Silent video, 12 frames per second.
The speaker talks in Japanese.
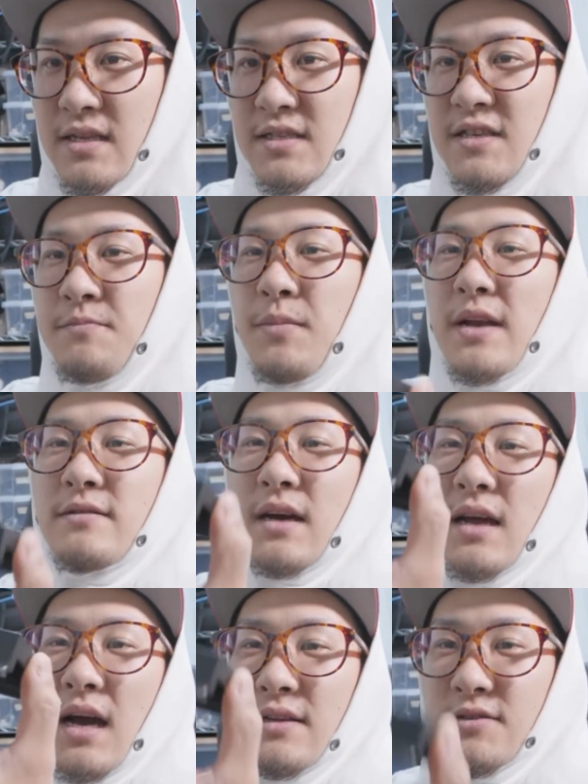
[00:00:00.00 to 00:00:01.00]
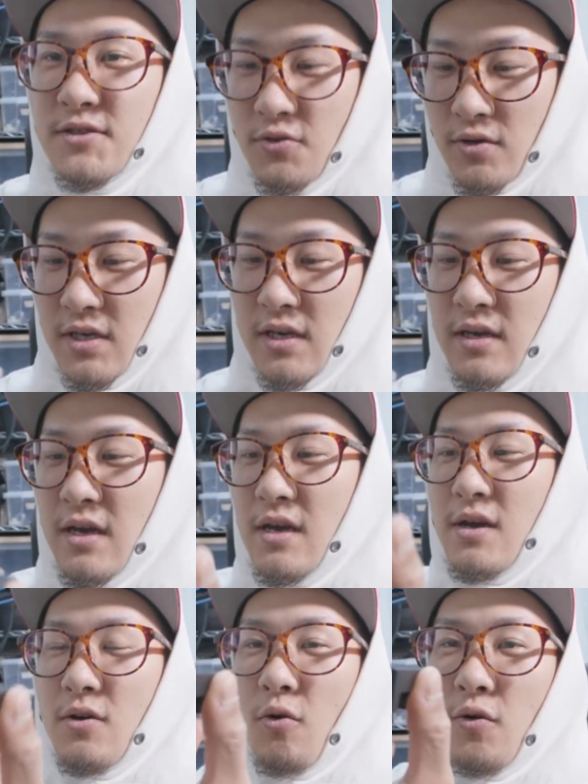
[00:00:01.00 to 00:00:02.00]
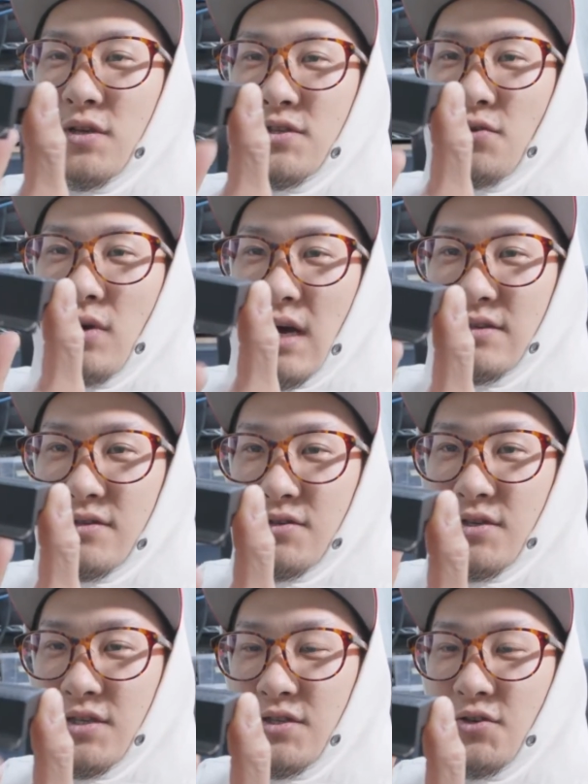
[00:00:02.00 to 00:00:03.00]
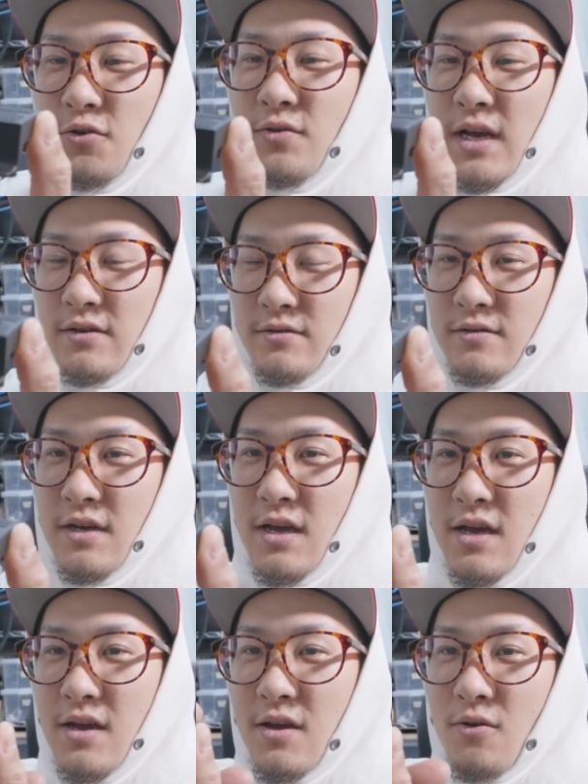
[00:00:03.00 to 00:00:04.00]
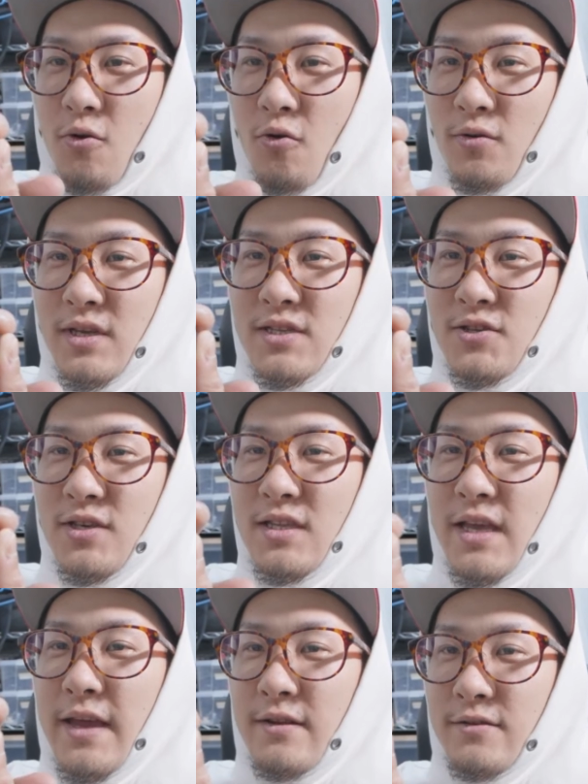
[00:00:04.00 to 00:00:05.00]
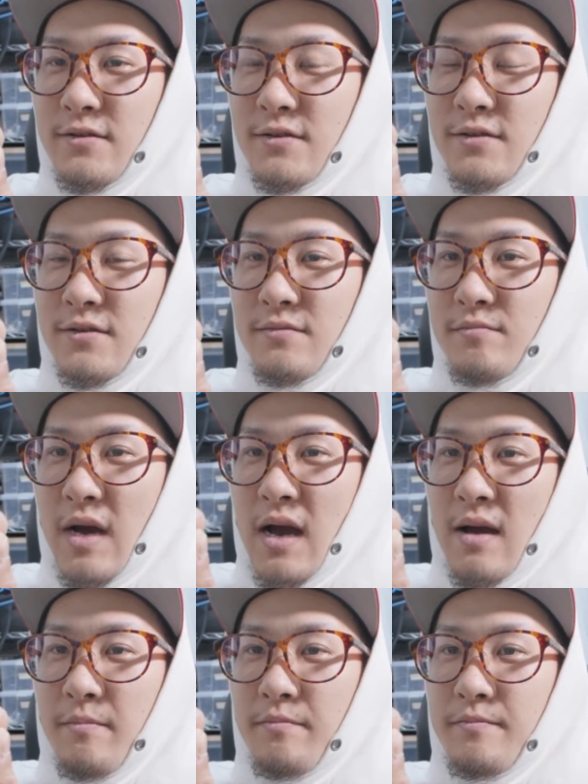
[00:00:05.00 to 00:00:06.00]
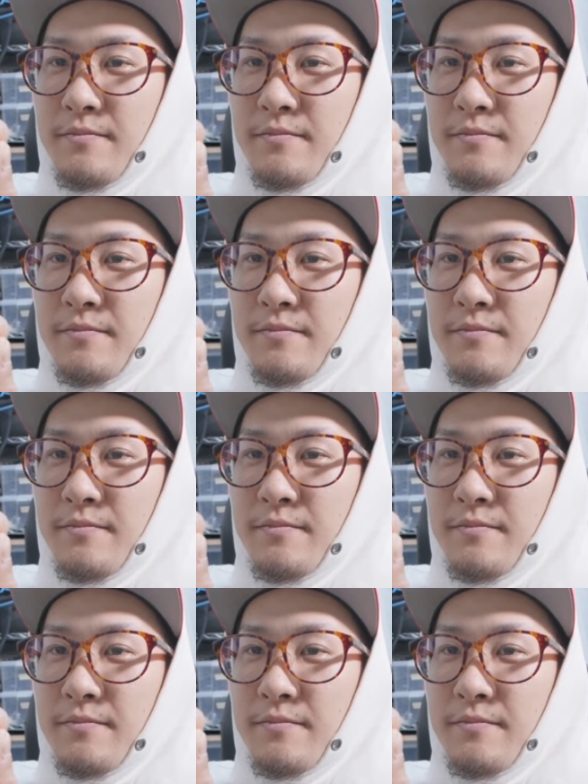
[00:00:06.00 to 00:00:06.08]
ジンバルから外す時こいつを外す必要なく、ここについているまあ